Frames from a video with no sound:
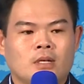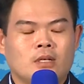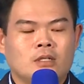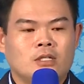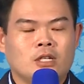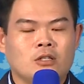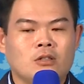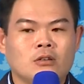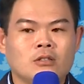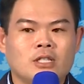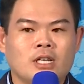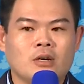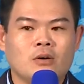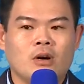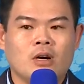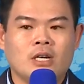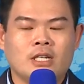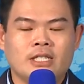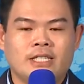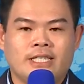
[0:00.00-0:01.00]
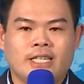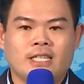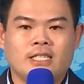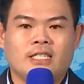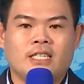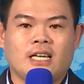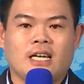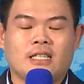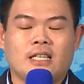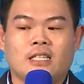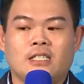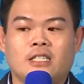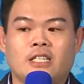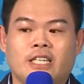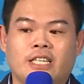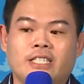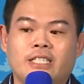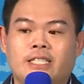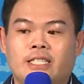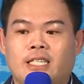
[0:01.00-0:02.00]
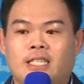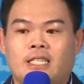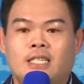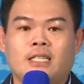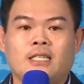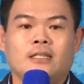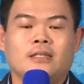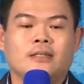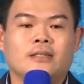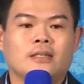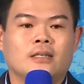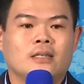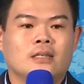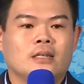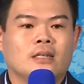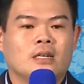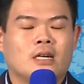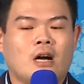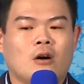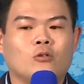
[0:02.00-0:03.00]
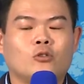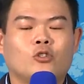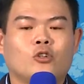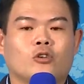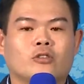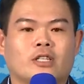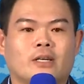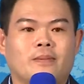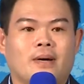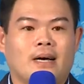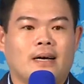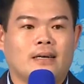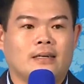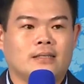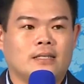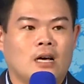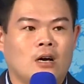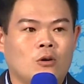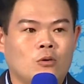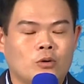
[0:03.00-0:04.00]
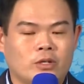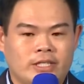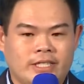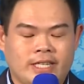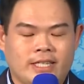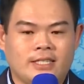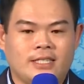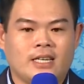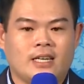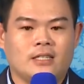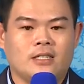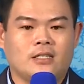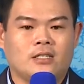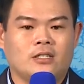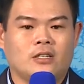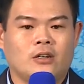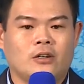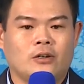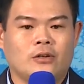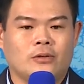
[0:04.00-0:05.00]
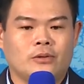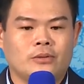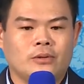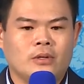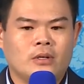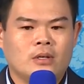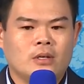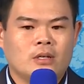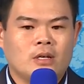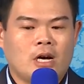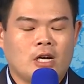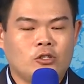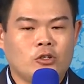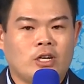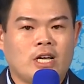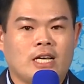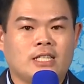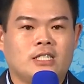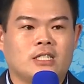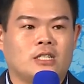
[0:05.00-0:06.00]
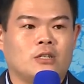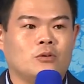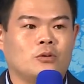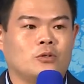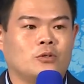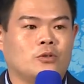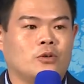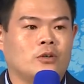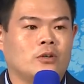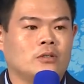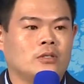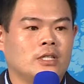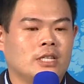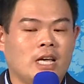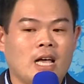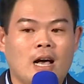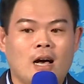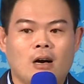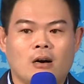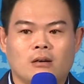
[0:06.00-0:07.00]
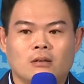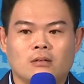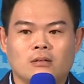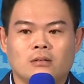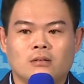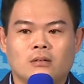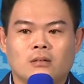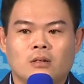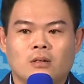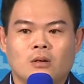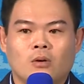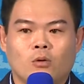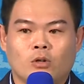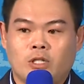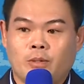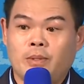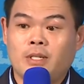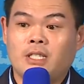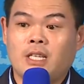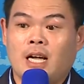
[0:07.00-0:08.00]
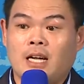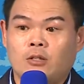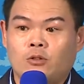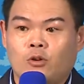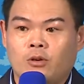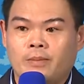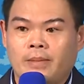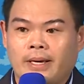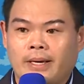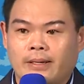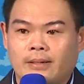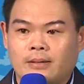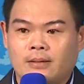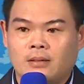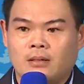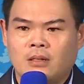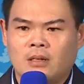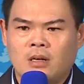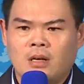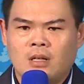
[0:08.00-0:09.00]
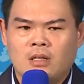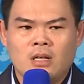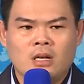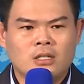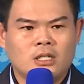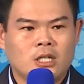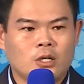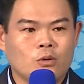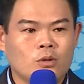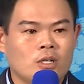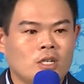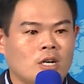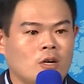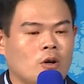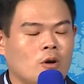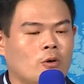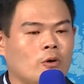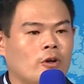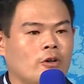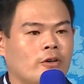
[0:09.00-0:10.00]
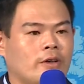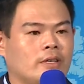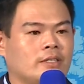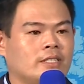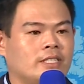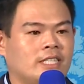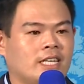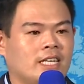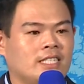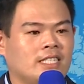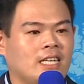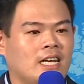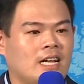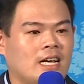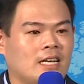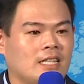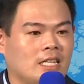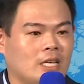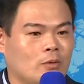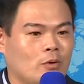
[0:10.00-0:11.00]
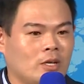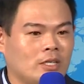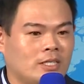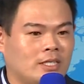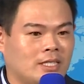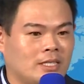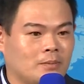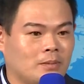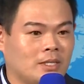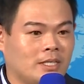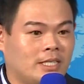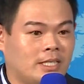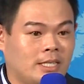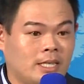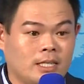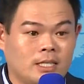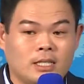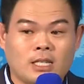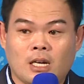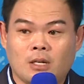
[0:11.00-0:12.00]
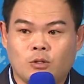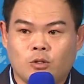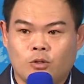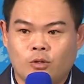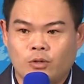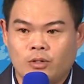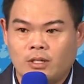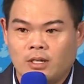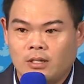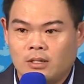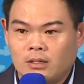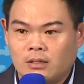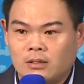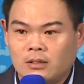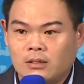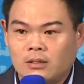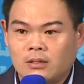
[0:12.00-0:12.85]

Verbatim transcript: 这通电话一接起来，他是07，高雄的嘛。然后我接起来的时候，他就开始跟我说：“你好，我这边是爱多美。那请问各位会员，接下来你会怎么接下去呢？